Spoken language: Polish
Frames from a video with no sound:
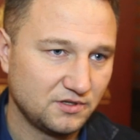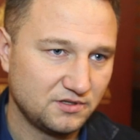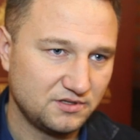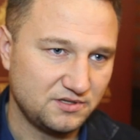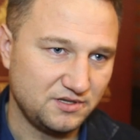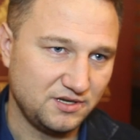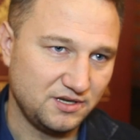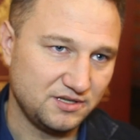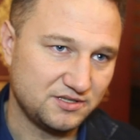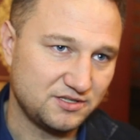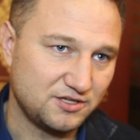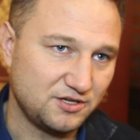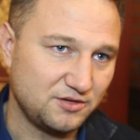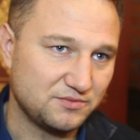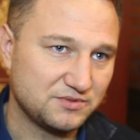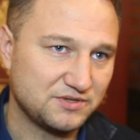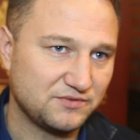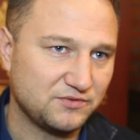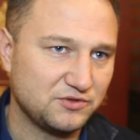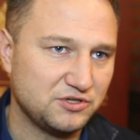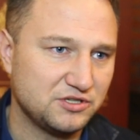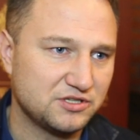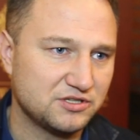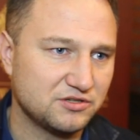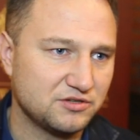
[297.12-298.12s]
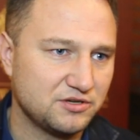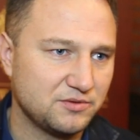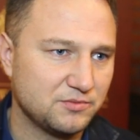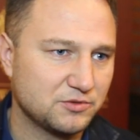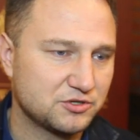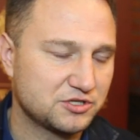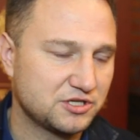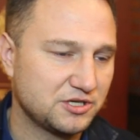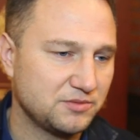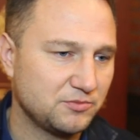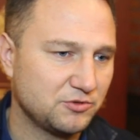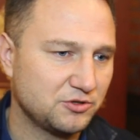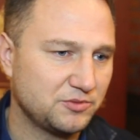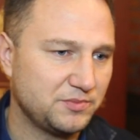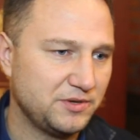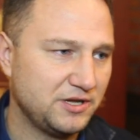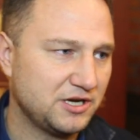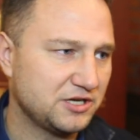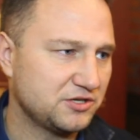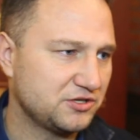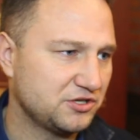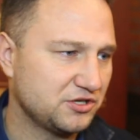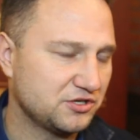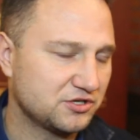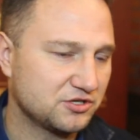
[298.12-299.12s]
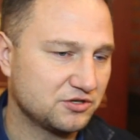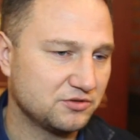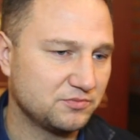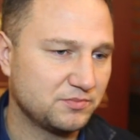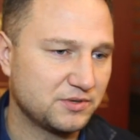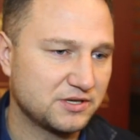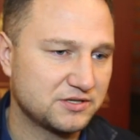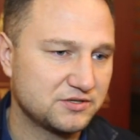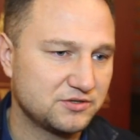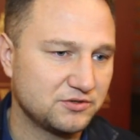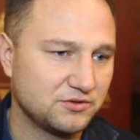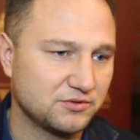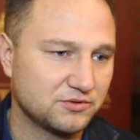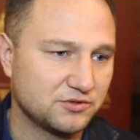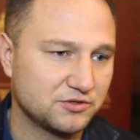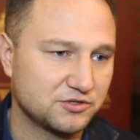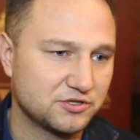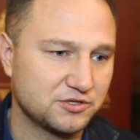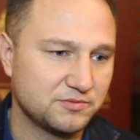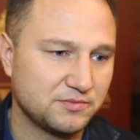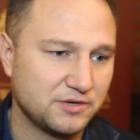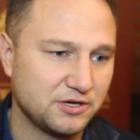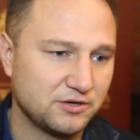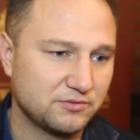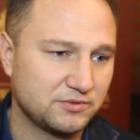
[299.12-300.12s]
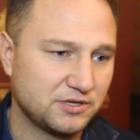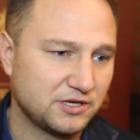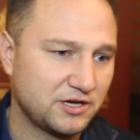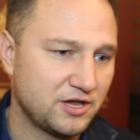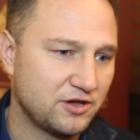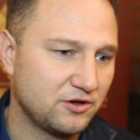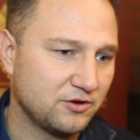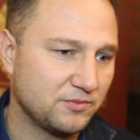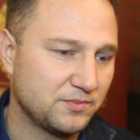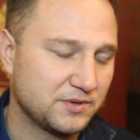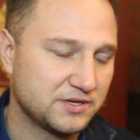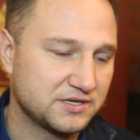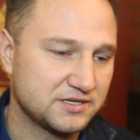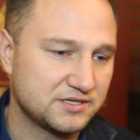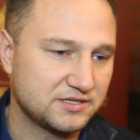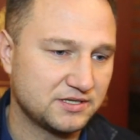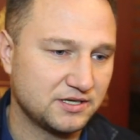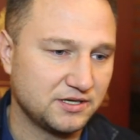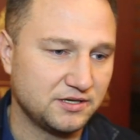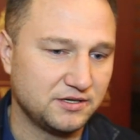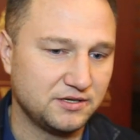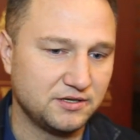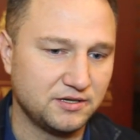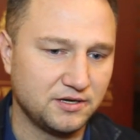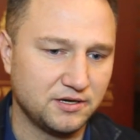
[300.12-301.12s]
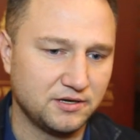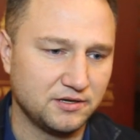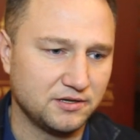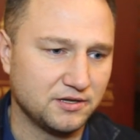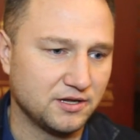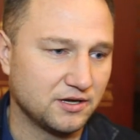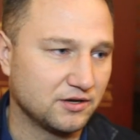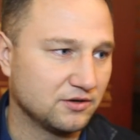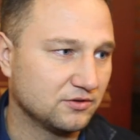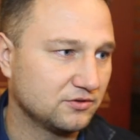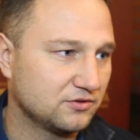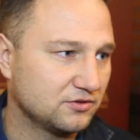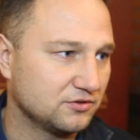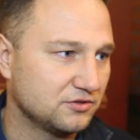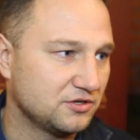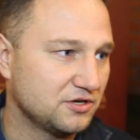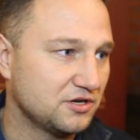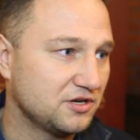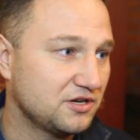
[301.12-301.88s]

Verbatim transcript: ja sam zawodnicy, nie można im odbierać, ciężko pracują. To, że mają takiego prezesa i nie innego, to nie